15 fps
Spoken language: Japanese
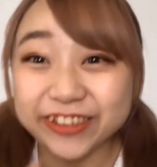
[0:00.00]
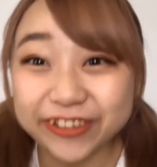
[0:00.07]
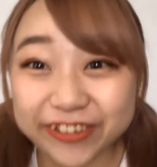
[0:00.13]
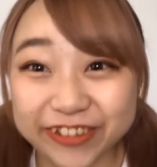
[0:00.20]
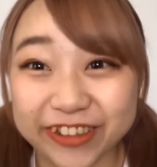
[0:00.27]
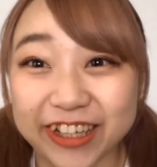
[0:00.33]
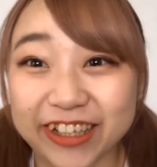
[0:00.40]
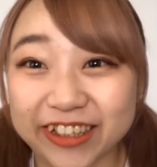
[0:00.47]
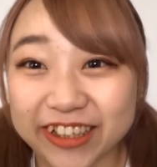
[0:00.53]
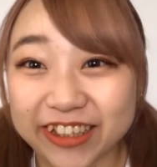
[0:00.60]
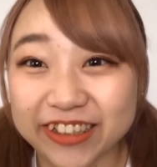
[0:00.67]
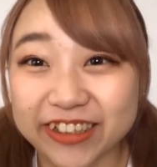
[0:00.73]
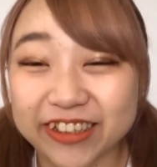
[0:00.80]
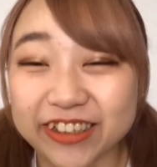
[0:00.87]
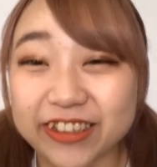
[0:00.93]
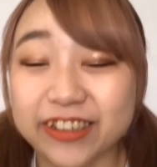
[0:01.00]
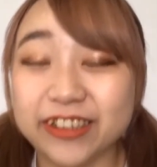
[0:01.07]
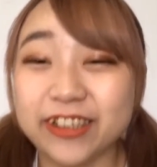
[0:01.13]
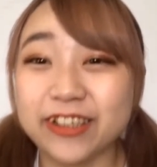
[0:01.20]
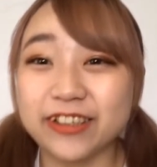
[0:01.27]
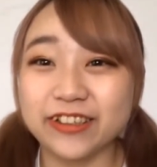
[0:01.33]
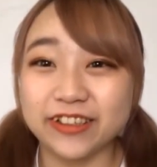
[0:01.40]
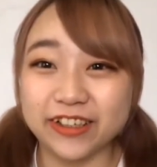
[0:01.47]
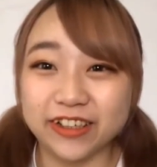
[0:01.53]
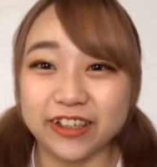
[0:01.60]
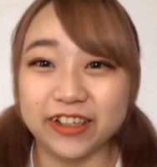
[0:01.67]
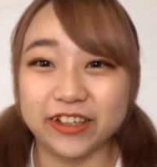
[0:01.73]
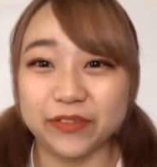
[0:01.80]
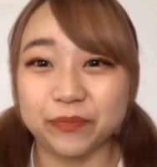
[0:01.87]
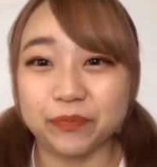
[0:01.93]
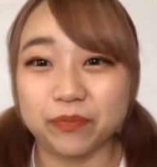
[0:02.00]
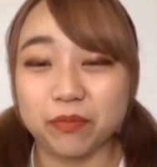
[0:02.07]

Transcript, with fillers: そうなんですなんか